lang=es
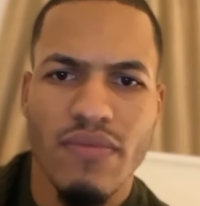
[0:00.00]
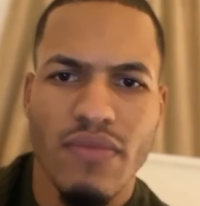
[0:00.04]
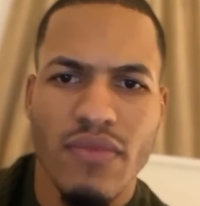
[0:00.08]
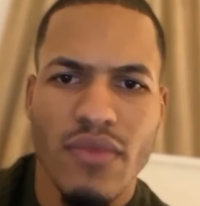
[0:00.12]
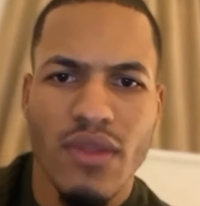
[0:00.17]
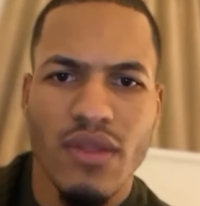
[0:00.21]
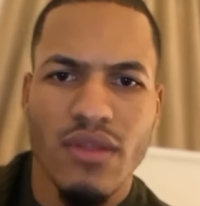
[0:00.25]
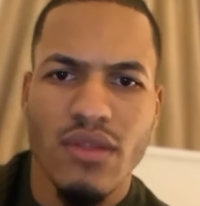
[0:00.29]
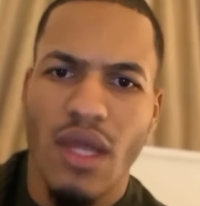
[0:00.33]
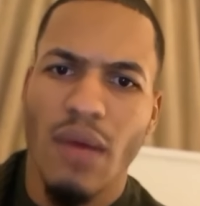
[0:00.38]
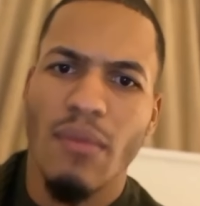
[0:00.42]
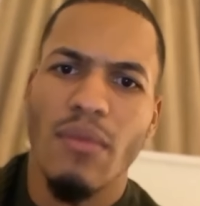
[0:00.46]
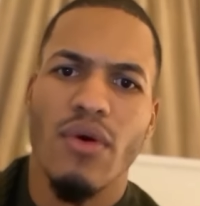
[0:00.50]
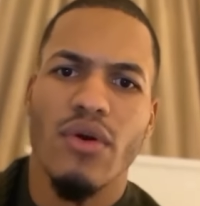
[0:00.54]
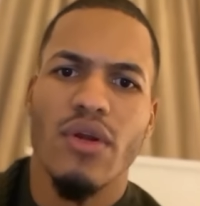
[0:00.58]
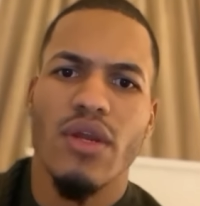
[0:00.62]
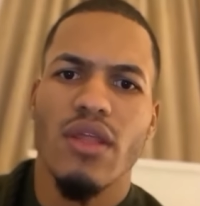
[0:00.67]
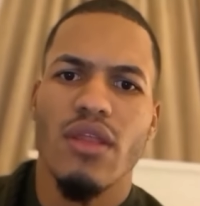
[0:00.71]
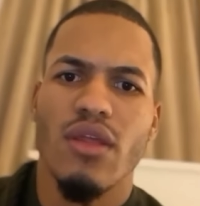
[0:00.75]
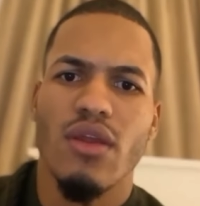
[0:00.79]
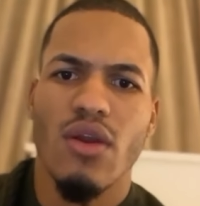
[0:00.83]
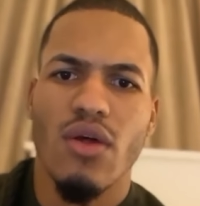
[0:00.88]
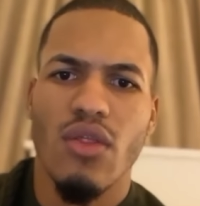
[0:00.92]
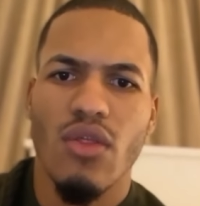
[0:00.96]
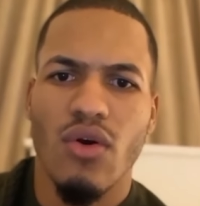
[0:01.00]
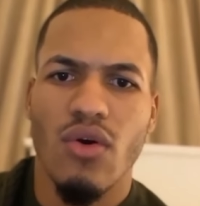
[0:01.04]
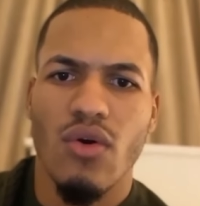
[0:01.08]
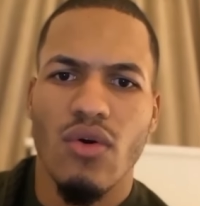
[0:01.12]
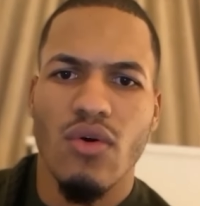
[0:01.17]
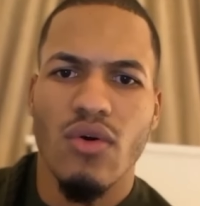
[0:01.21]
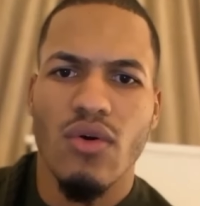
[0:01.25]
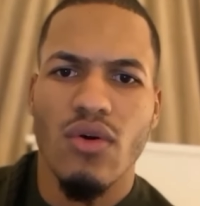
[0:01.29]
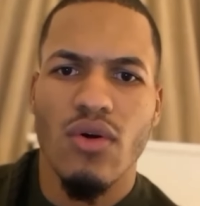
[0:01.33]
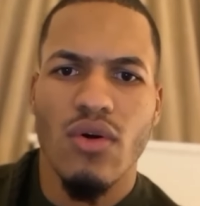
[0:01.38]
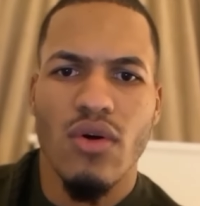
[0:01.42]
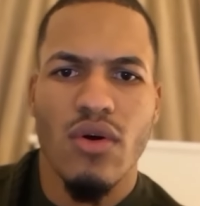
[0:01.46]
¿Estamos ready los dos?
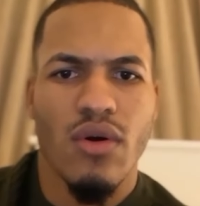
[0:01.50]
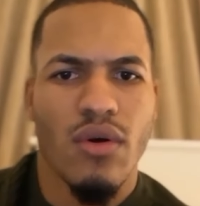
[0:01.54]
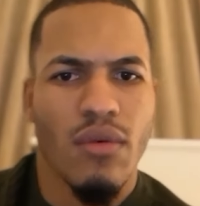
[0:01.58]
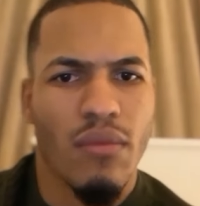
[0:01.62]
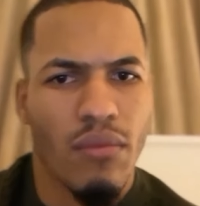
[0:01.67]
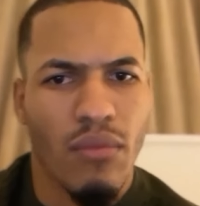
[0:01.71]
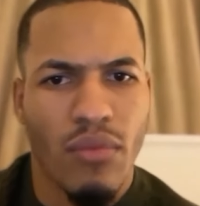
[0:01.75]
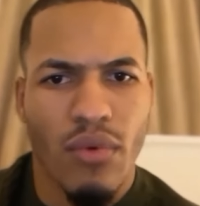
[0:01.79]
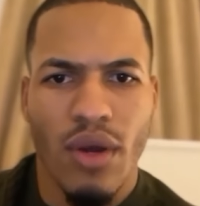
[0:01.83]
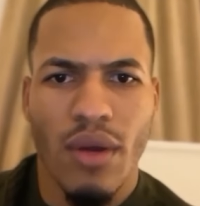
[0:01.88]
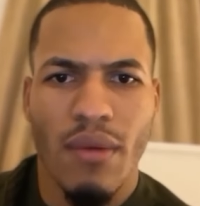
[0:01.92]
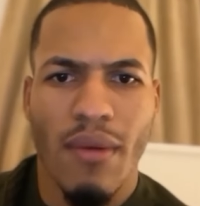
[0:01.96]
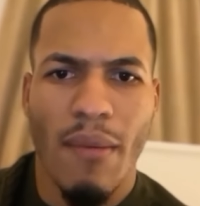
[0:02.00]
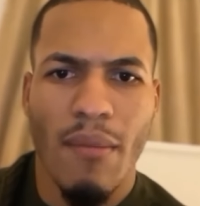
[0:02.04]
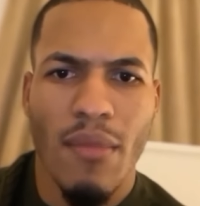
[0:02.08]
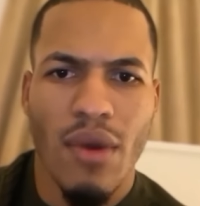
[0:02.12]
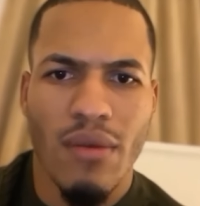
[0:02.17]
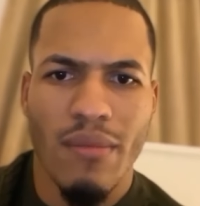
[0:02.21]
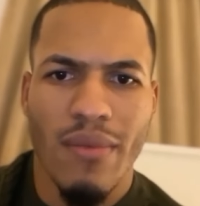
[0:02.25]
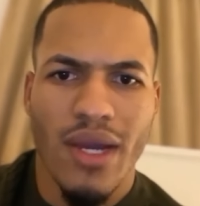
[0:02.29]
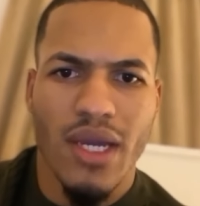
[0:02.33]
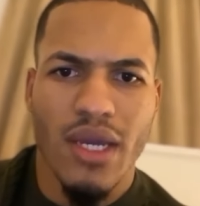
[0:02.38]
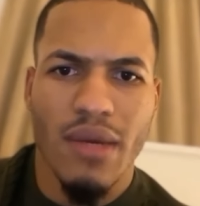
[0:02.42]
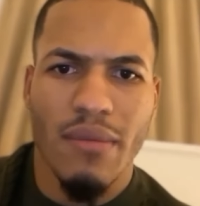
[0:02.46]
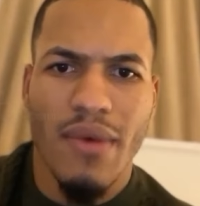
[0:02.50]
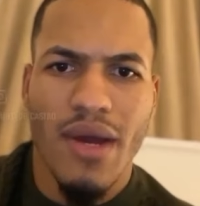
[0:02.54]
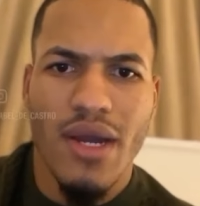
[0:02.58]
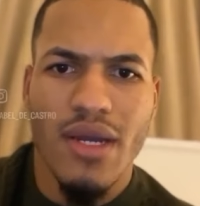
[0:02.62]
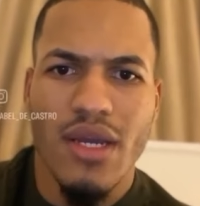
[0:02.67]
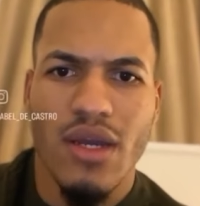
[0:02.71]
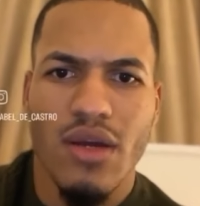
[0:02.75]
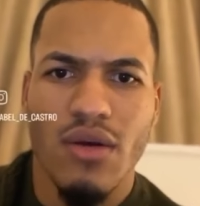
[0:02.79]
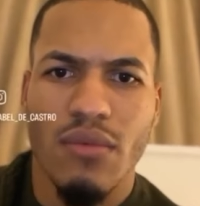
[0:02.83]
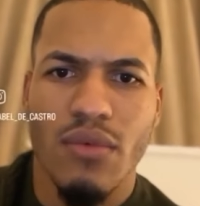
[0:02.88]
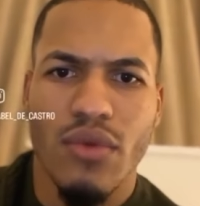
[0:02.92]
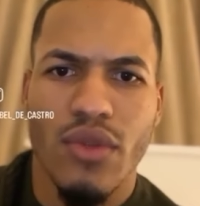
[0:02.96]
Pues vamos al más que más, que
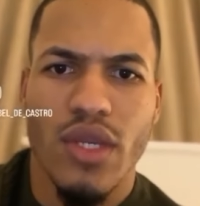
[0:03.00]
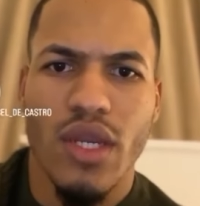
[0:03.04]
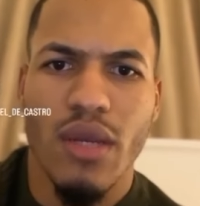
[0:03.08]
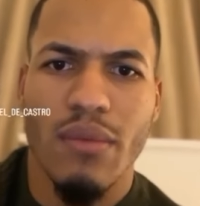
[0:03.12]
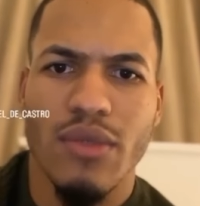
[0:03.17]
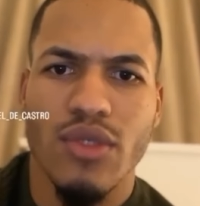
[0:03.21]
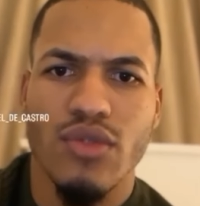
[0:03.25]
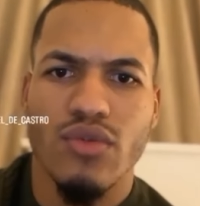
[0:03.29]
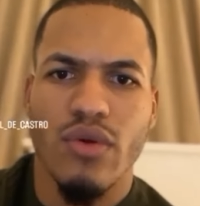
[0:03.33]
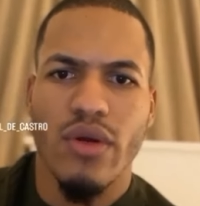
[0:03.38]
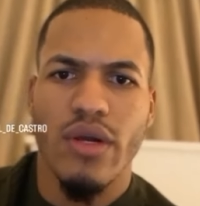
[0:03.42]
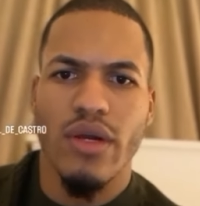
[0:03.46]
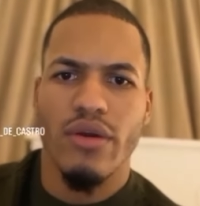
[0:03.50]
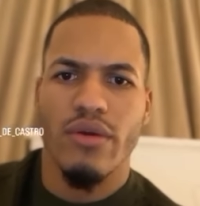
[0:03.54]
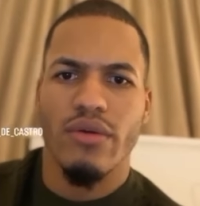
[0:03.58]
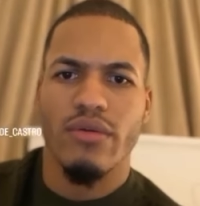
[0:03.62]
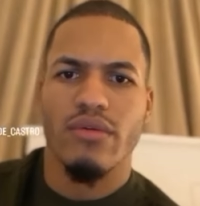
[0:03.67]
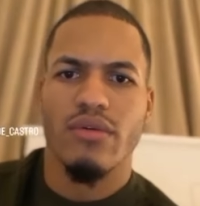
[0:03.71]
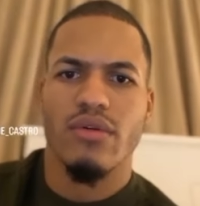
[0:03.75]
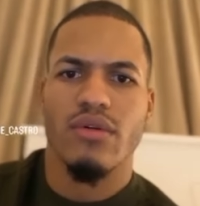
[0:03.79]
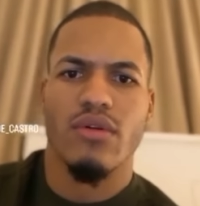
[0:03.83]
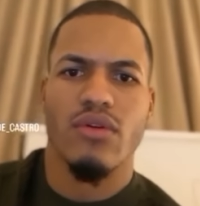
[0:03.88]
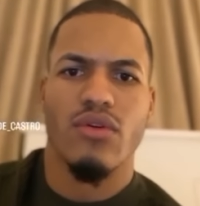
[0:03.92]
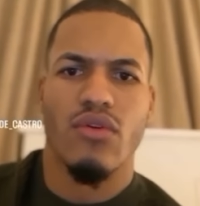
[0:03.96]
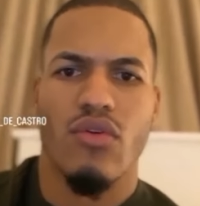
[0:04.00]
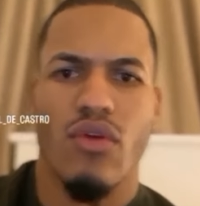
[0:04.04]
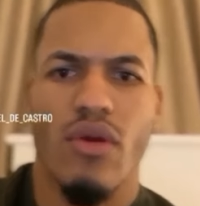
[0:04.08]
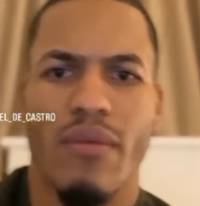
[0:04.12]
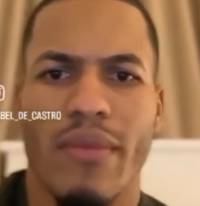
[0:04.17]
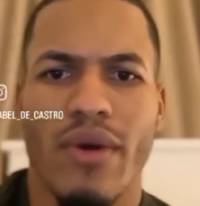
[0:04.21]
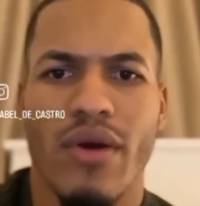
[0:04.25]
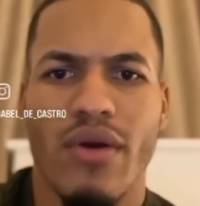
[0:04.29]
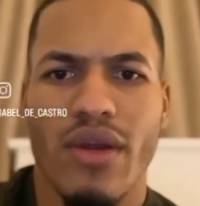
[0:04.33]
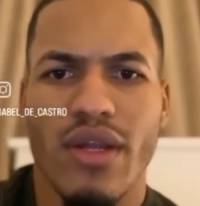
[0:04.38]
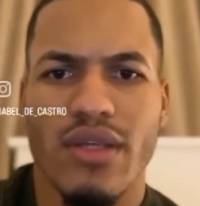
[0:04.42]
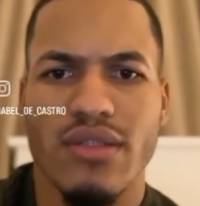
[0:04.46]
como diría mi suegro. No es
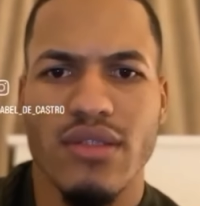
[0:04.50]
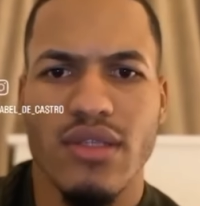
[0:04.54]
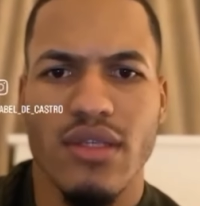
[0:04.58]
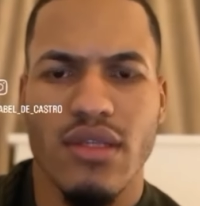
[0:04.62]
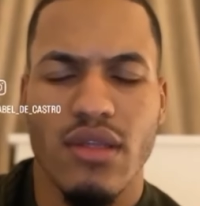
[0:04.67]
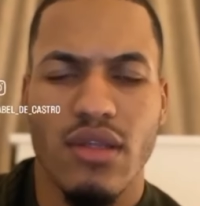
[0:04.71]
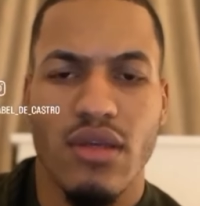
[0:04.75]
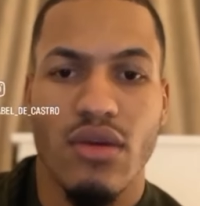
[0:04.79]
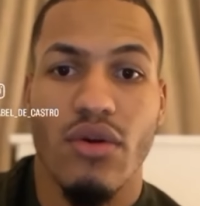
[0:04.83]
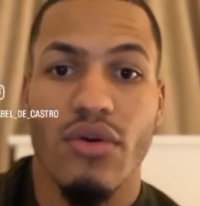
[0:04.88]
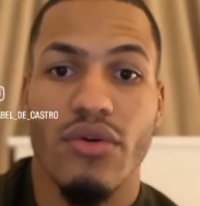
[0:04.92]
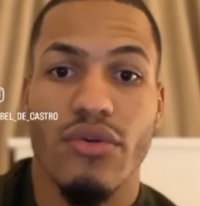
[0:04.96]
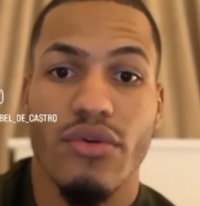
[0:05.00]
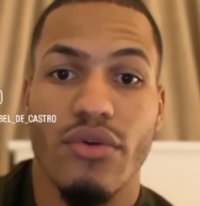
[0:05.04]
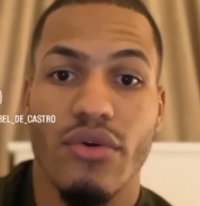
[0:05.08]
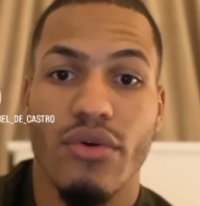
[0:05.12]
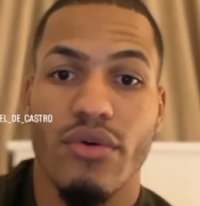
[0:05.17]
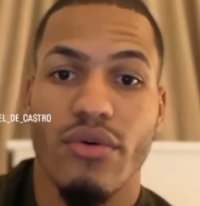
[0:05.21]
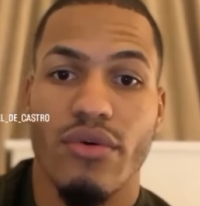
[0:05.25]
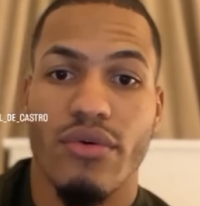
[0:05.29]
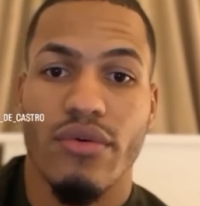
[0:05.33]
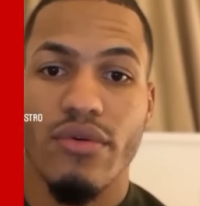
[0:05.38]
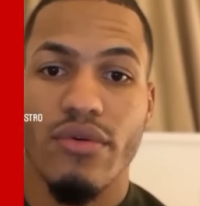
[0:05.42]
mejor así, digo yo.